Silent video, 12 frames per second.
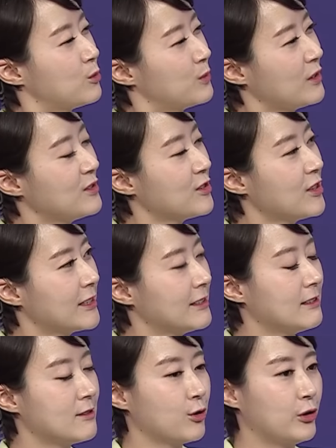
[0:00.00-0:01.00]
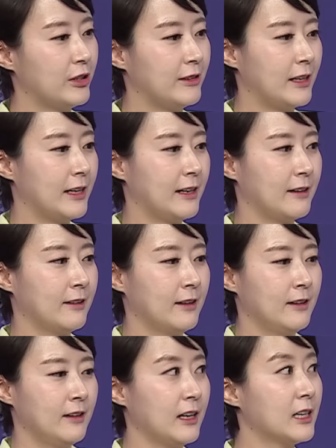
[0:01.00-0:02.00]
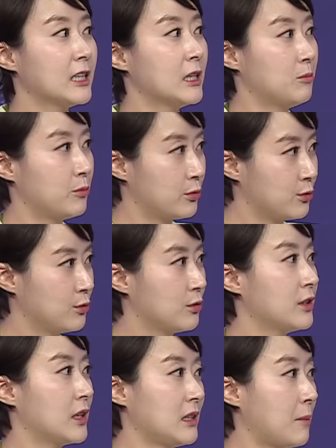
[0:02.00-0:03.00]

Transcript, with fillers: 좀 선전하긴 했었는데 네. LNF 특히나